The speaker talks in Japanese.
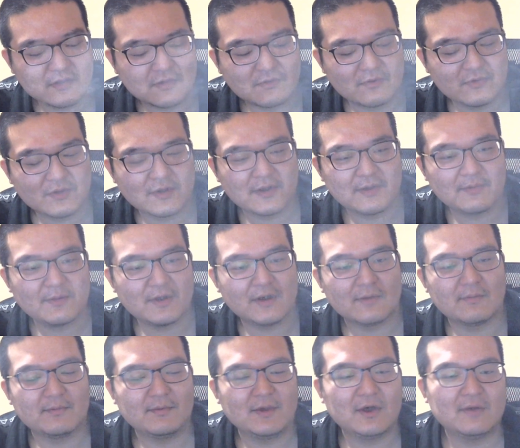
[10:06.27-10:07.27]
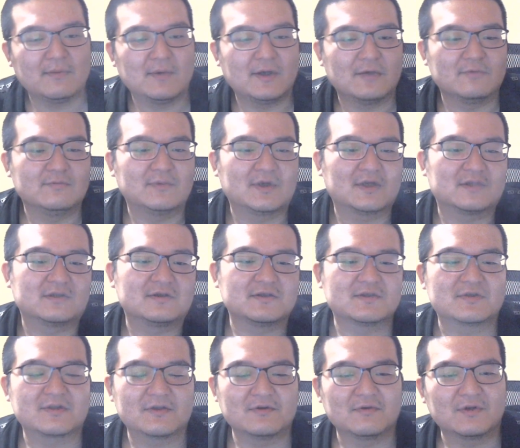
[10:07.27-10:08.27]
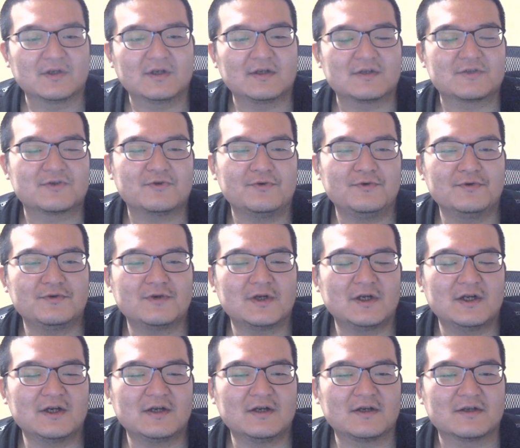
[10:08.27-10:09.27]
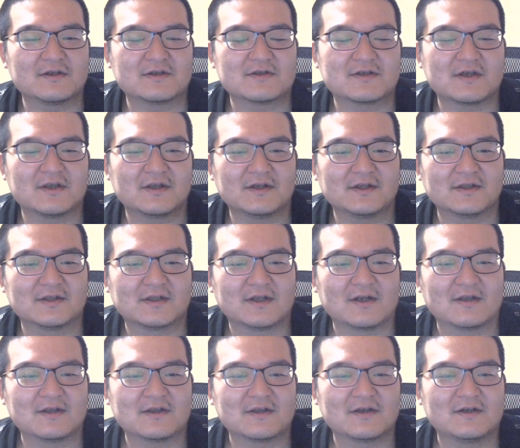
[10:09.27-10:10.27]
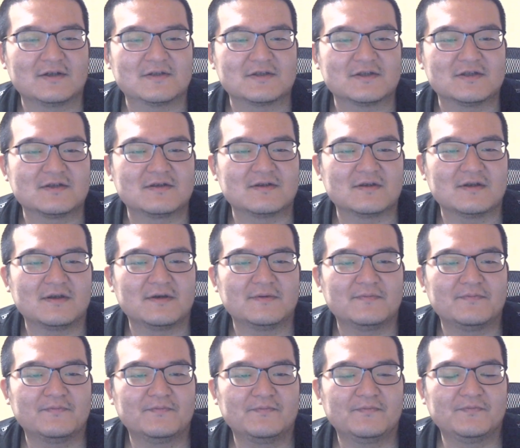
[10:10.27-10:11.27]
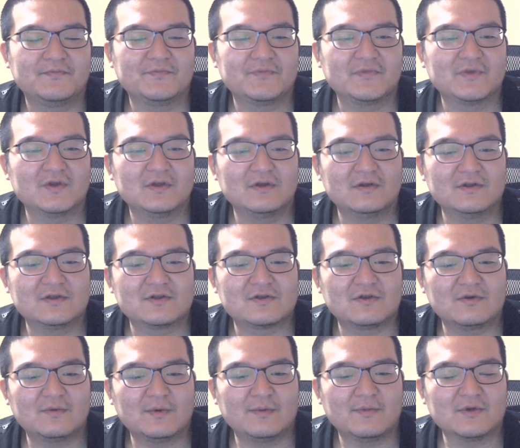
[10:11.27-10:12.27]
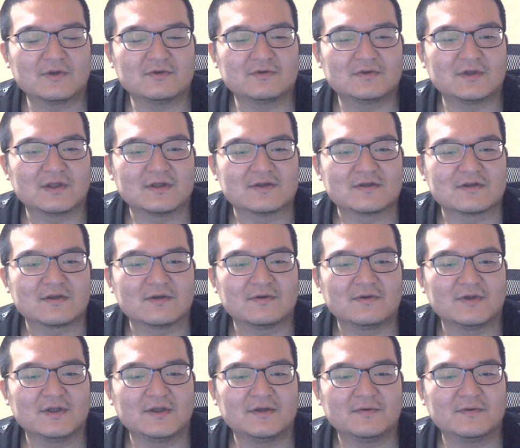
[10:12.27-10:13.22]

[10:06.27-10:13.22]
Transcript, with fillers: これはまあまあまあうまかったですけど、なんか醤油かなんかつけたかったなって感じですね。そのまま食ったんですけどね。